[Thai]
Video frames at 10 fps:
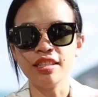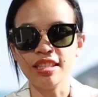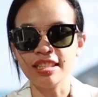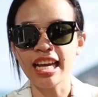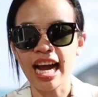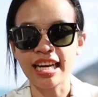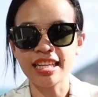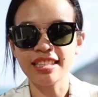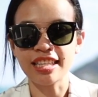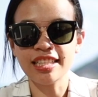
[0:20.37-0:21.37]
หนึ่งอย่าง
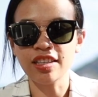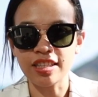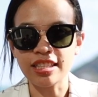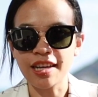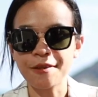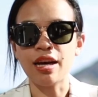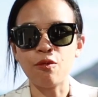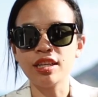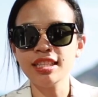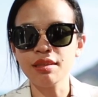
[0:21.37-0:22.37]
นะอย่างนิดหน่อยอย่างเงี้ยถา
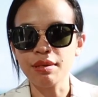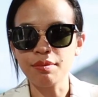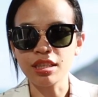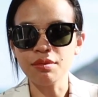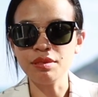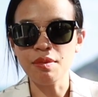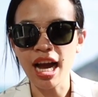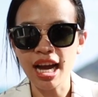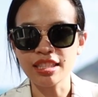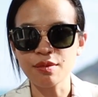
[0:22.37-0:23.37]
มว่าเครียดไหมมันก็มี
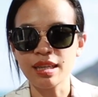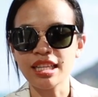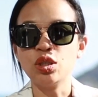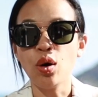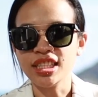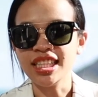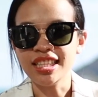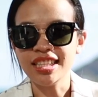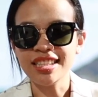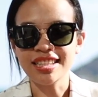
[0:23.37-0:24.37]
บ้างใช่ปะช่วง
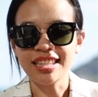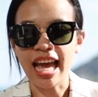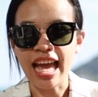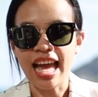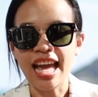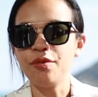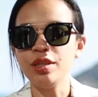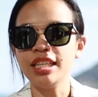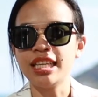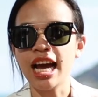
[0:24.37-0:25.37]
นี้ แต่
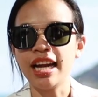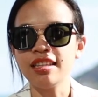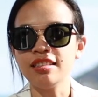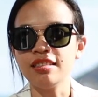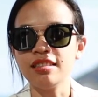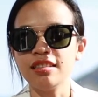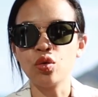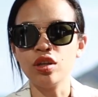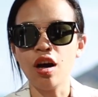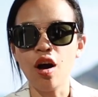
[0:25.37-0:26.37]
วิธีการก็คือ
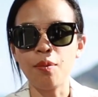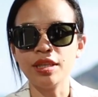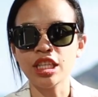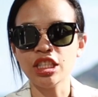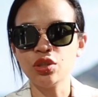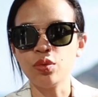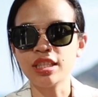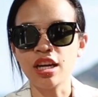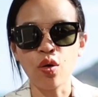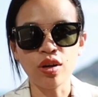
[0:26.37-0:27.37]
คุณออกไปใช้ชี
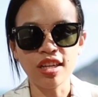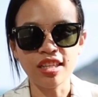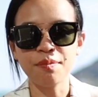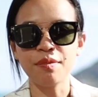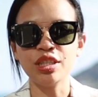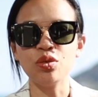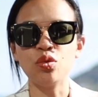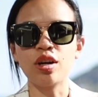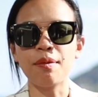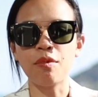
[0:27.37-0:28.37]
วิตกับคนอื่น ไปอ
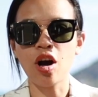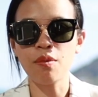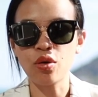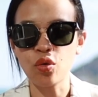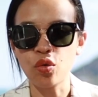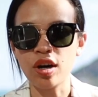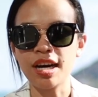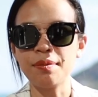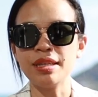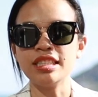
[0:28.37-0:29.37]
ยู่กับครอบครัว
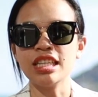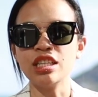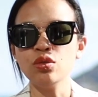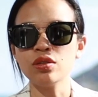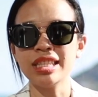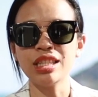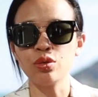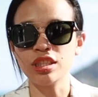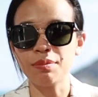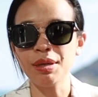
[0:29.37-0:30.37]
ไปเจอนู่นเจอนี่ี่
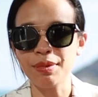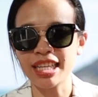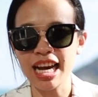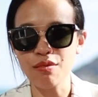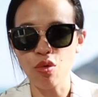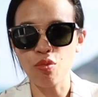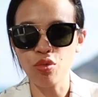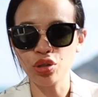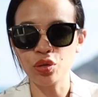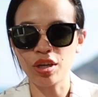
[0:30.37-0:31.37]
คุณจะไม่มานั่งหมก
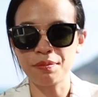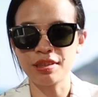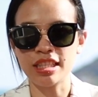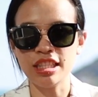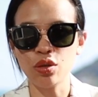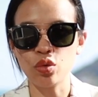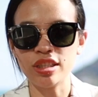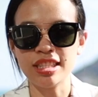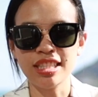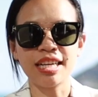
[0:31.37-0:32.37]
มุ่นอยู่กับสิ่งที่คุ
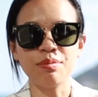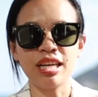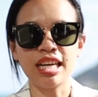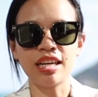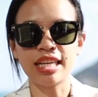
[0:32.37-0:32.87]
ณกำลัง